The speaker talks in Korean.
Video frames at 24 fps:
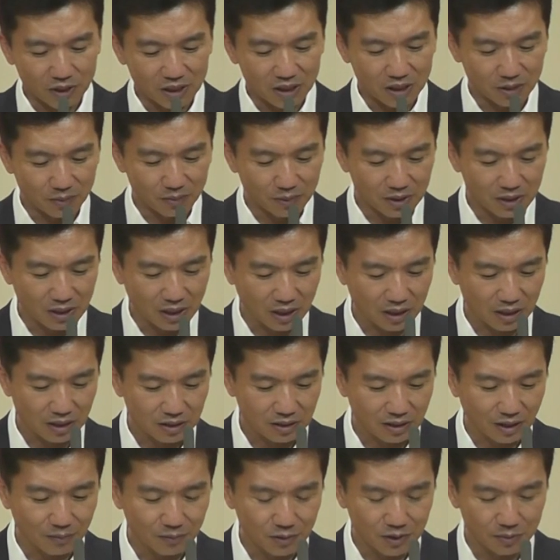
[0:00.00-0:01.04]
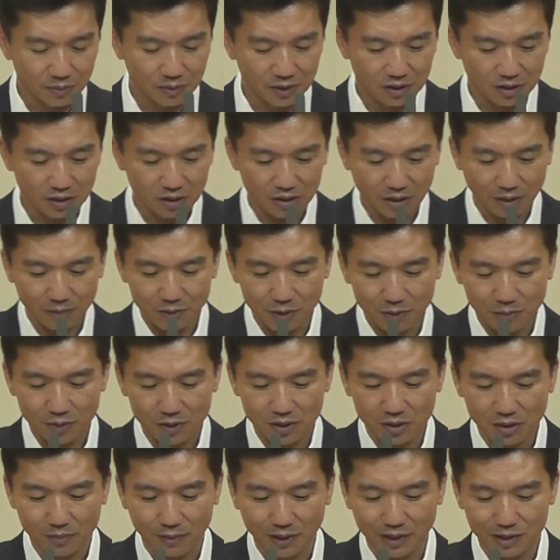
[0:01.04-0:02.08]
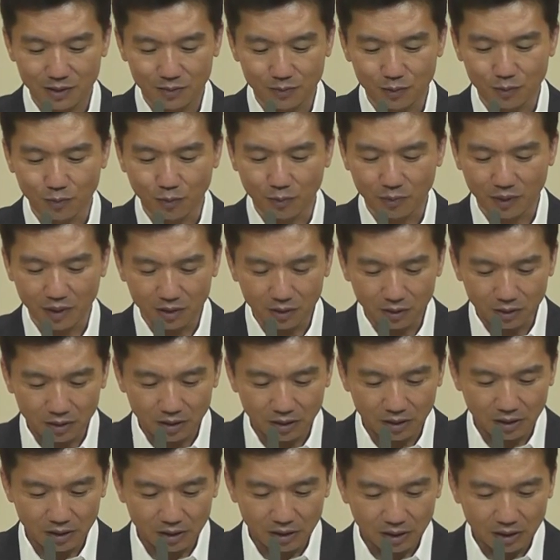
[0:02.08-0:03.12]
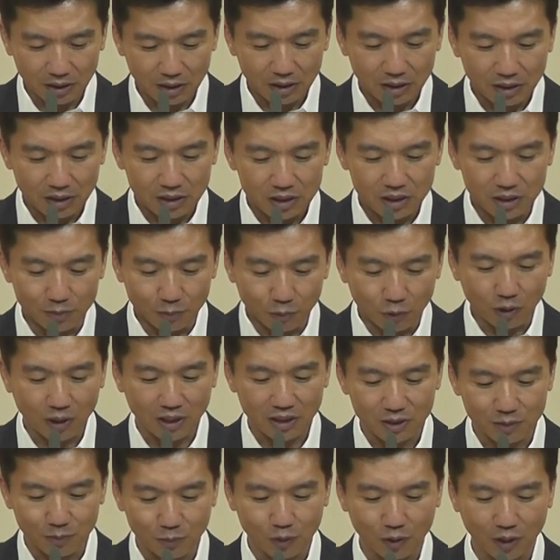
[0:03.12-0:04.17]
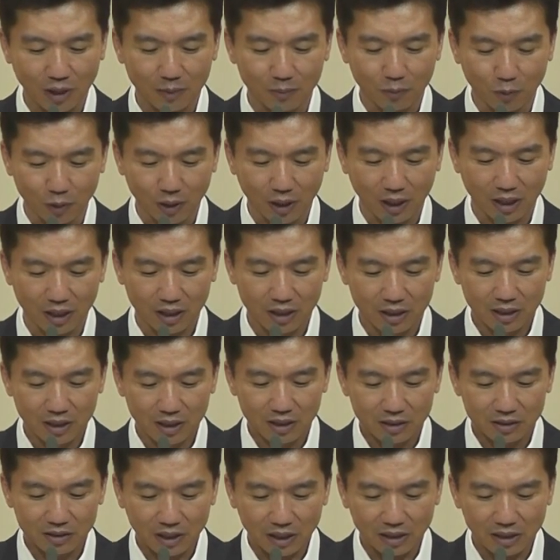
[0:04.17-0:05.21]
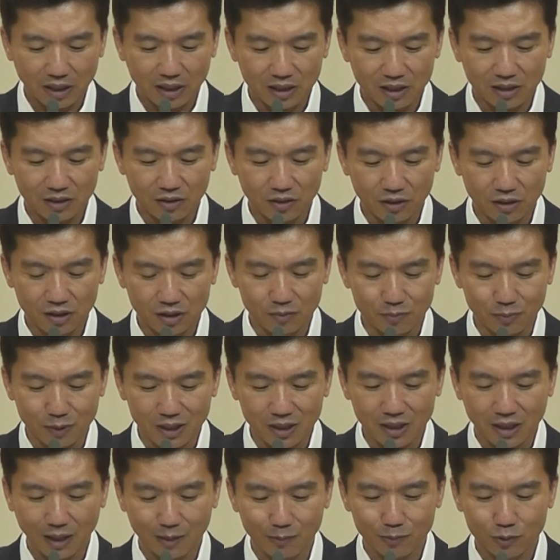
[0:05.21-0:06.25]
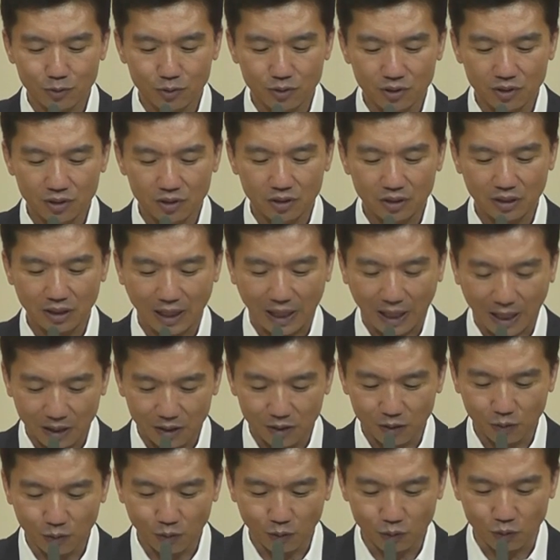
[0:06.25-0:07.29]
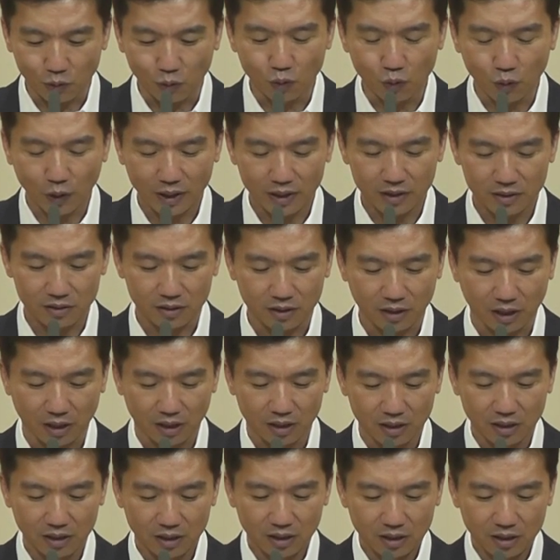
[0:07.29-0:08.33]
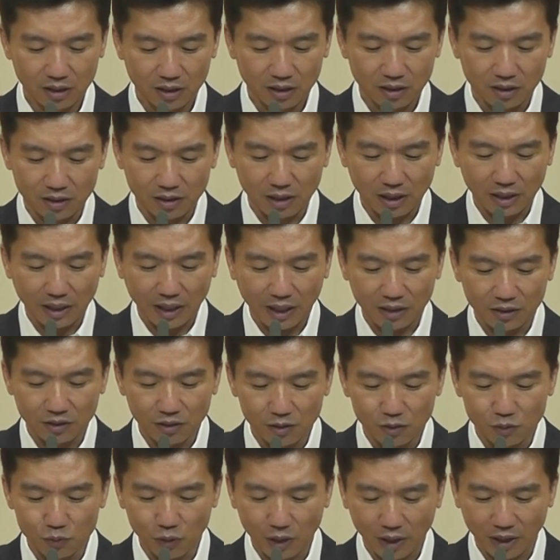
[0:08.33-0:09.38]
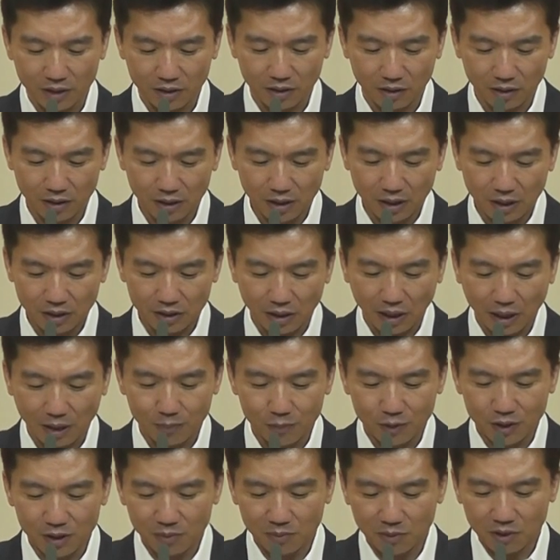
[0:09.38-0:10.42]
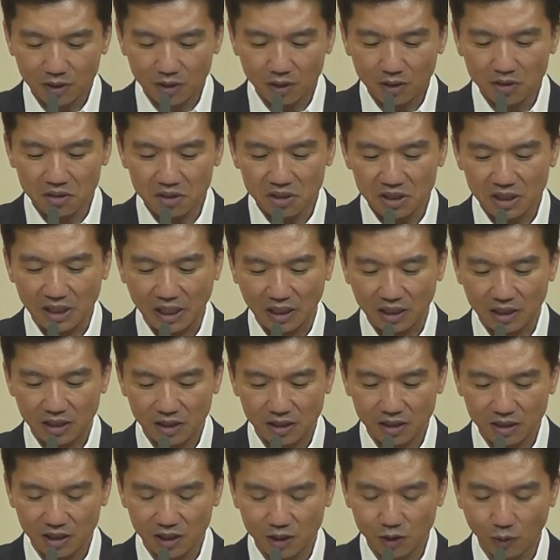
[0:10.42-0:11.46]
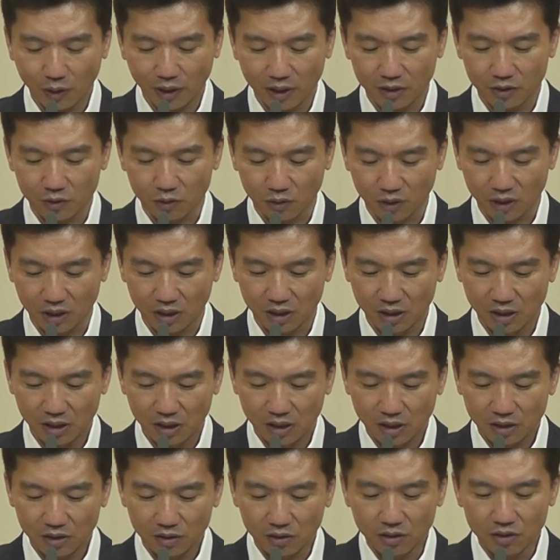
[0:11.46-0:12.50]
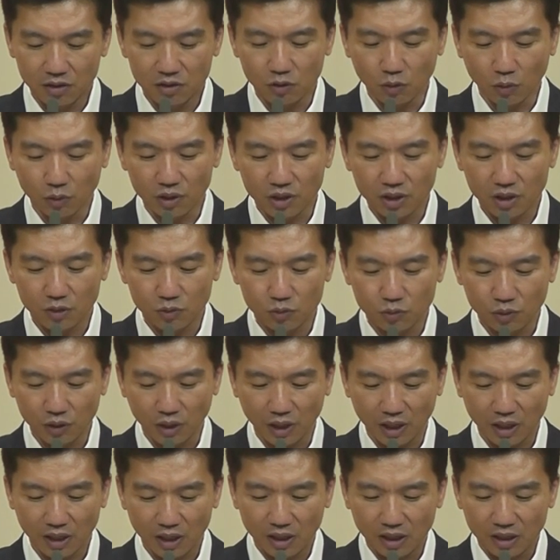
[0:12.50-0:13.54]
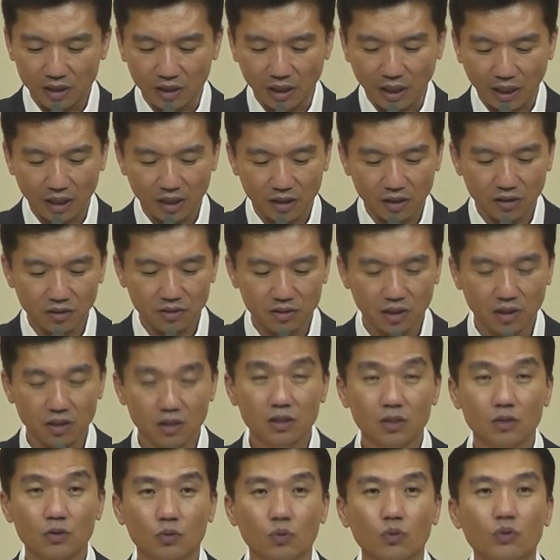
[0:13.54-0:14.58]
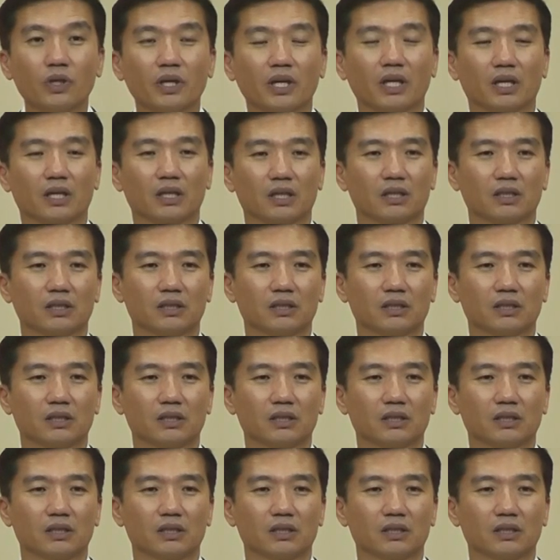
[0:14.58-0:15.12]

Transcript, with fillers: 22장 31절 32절 말씀을 보면 시모나 시모나 보라 사단이 너희를 밀가부로 하려고 요구하였으나 그러나 내가 너를 위하여 내 믿음이 떨어지지 않기를 기도하였노니 너는 돌이킨 후에 내 형제를 굳게 하라.